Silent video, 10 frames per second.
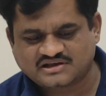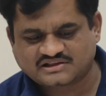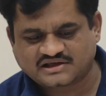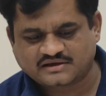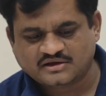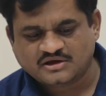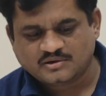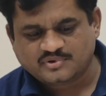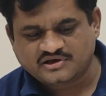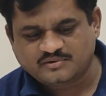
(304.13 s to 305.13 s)
भी देते हैं
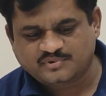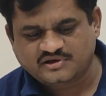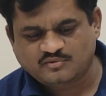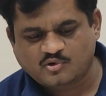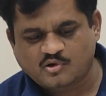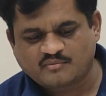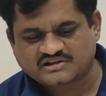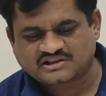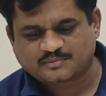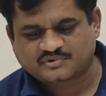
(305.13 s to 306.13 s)
फिर भी वो
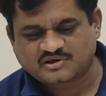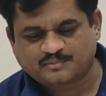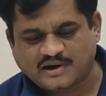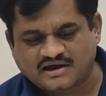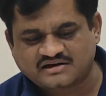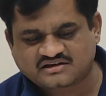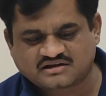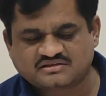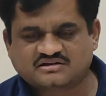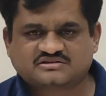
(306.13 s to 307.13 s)
मतलब कि पानी
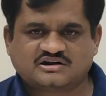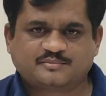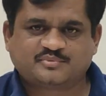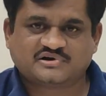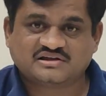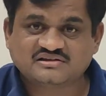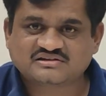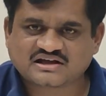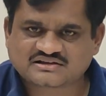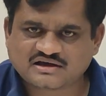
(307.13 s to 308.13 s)
के अंदर तरफ नहीं
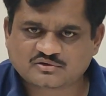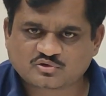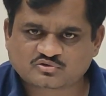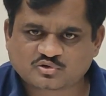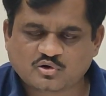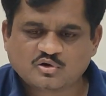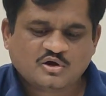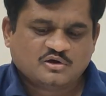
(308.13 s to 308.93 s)
जाता है दोस्तों